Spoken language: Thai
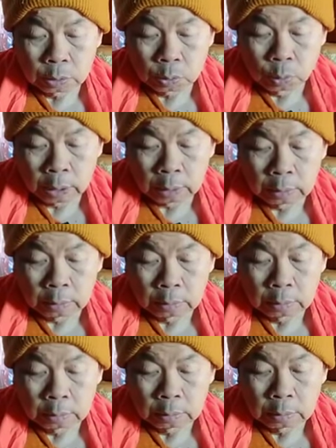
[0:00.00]
ส่วน
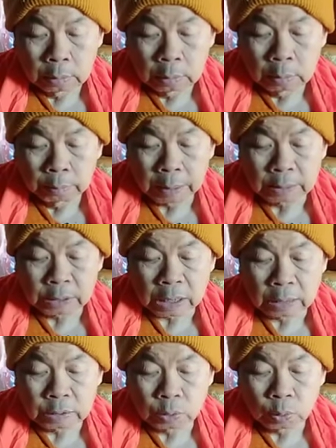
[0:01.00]
ปัสสา
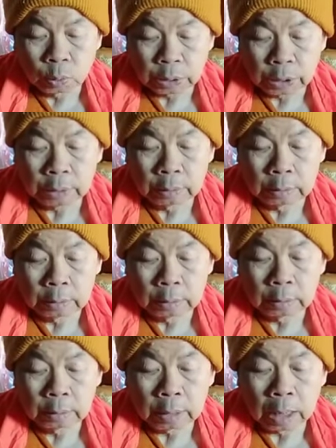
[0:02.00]
โสติ
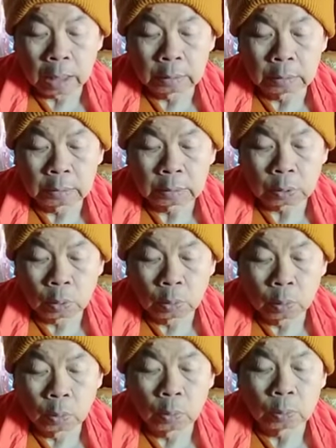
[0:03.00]
อันโต
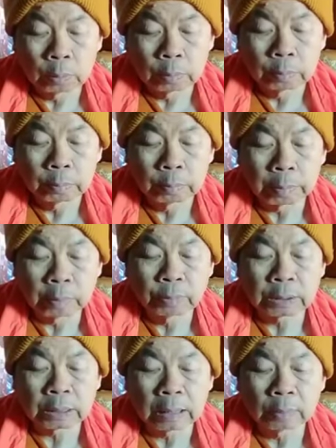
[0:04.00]
ปวิ
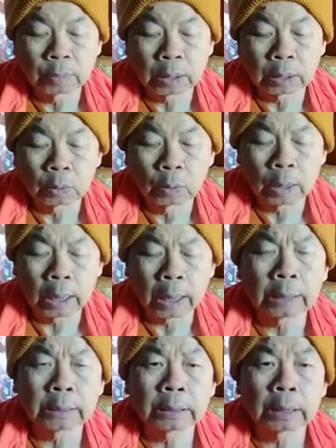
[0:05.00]
สนาวาโตหา
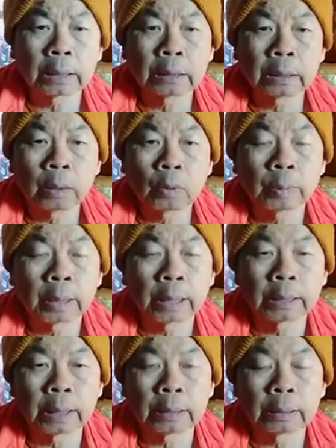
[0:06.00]
ยใจเข้าภาย
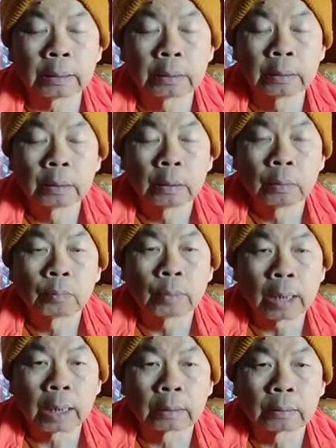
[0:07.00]
ใน
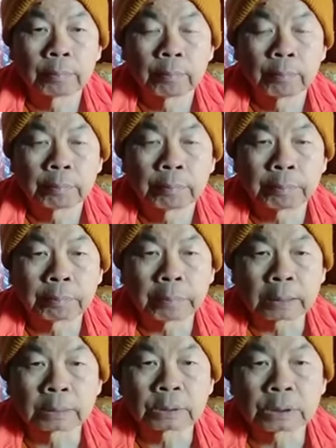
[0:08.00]
ว่า
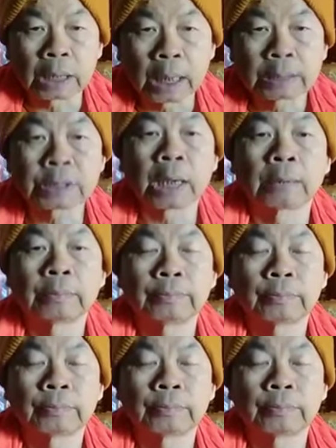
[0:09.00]
ปัสสาสะ